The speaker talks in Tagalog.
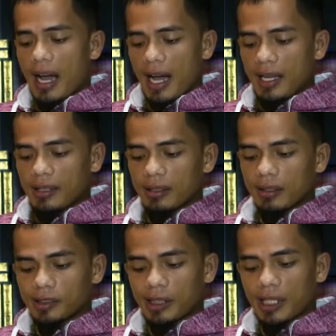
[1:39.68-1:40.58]
at
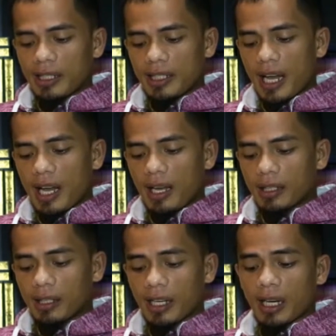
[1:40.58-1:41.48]
sa Kanya,
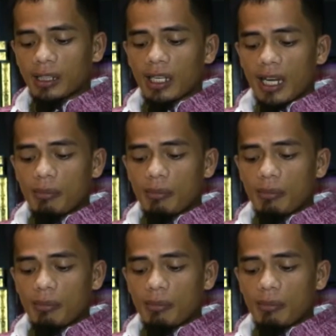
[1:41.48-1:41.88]
kay Allah